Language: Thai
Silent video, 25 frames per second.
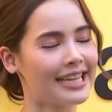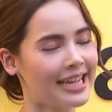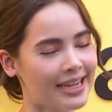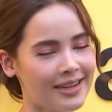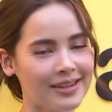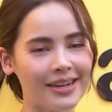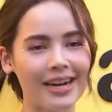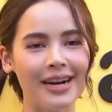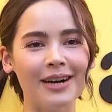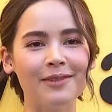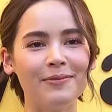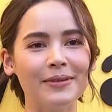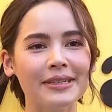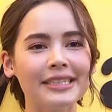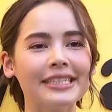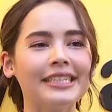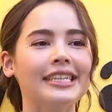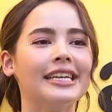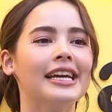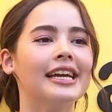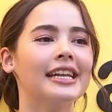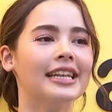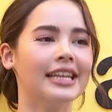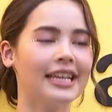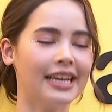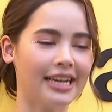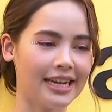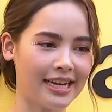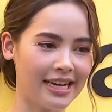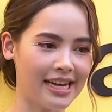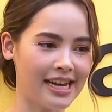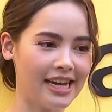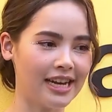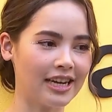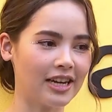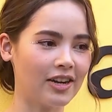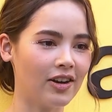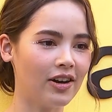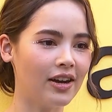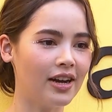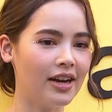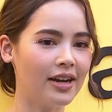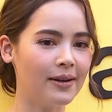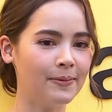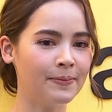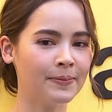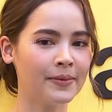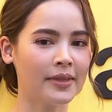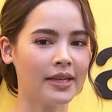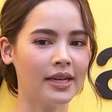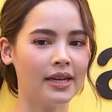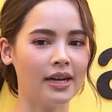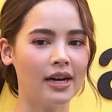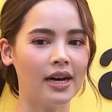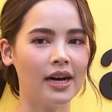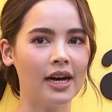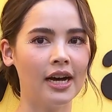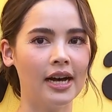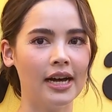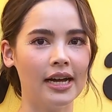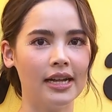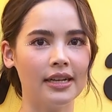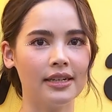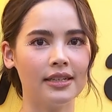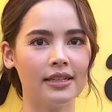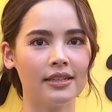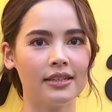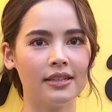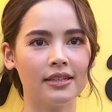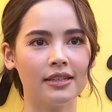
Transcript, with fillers: ดีใจค่ะเป็นเกียรติเลยค่ะ ก็เออ